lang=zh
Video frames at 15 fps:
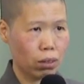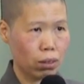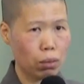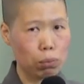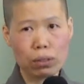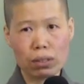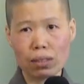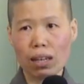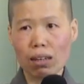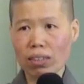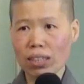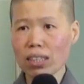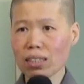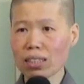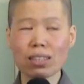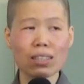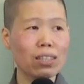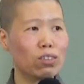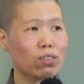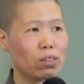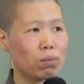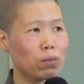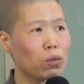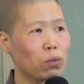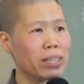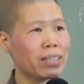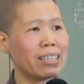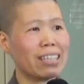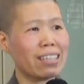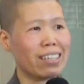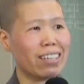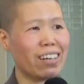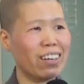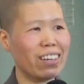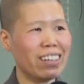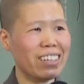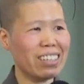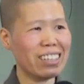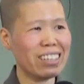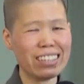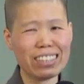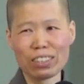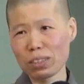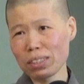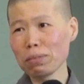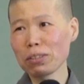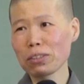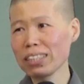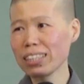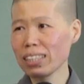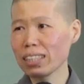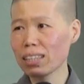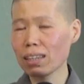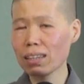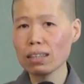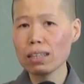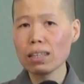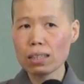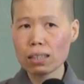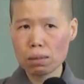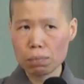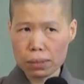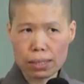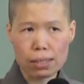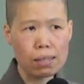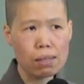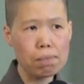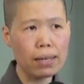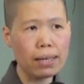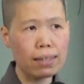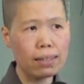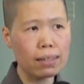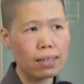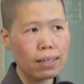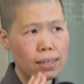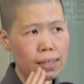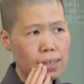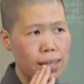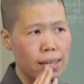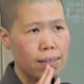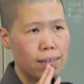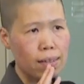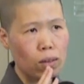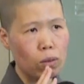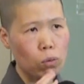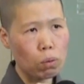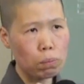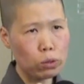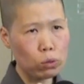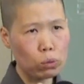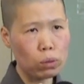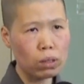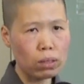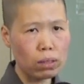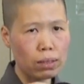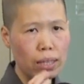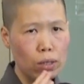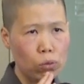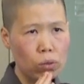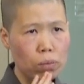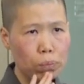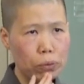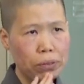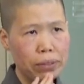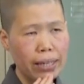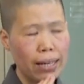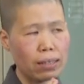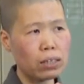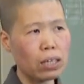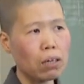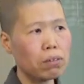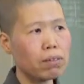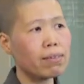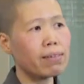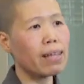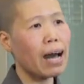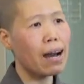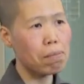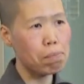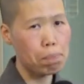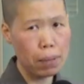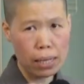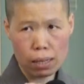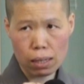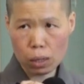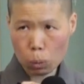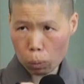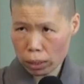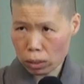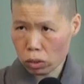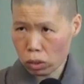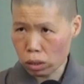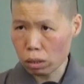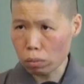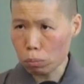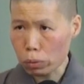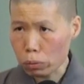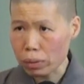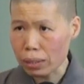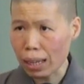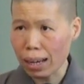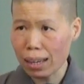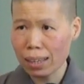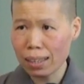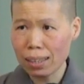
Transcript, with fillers: 也不知道，反正经典就这么规定。吼，就这么规定。吼，你们知道吗？念我们说这尊菩萨叫大悲观世音菩萨，